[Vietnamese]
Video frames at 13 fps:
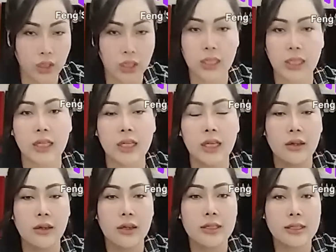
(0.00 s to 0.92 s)
kia
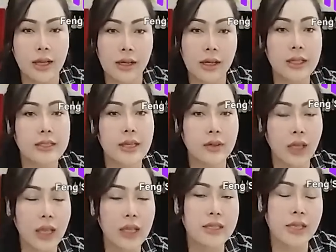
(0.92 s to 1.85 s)
trà ngay cho
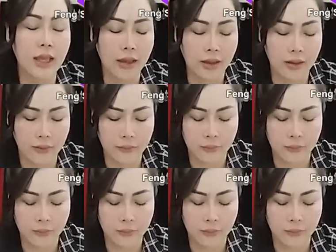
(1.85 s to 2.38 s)
nè trà